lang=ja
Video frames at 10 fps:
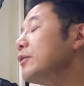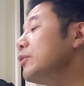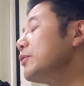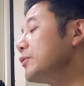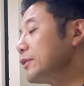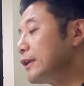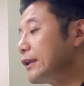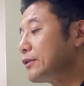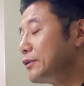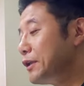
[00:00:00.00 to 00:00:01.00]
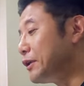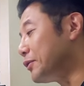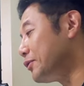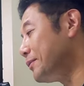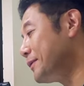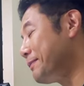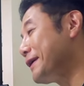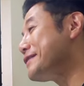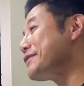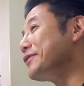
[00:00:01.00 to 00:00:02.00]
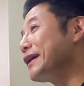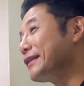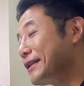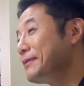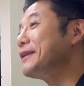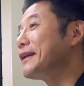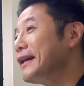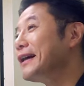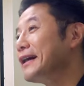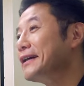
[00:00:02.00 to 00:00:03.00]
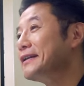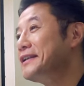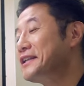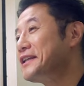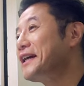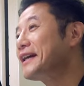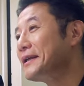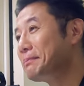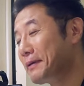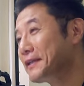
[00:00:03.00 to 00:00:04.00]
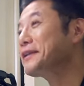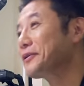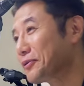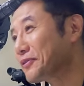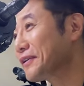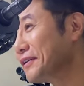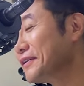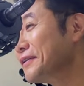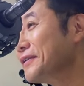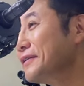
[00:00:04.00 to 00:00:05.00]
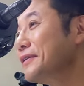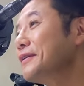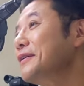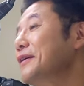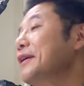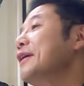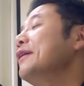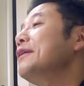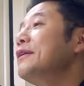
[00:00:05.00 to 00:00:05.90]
ということは逆にホームページをやってみたら引き合いがいっぱい来たってことそうですね、はい、へえ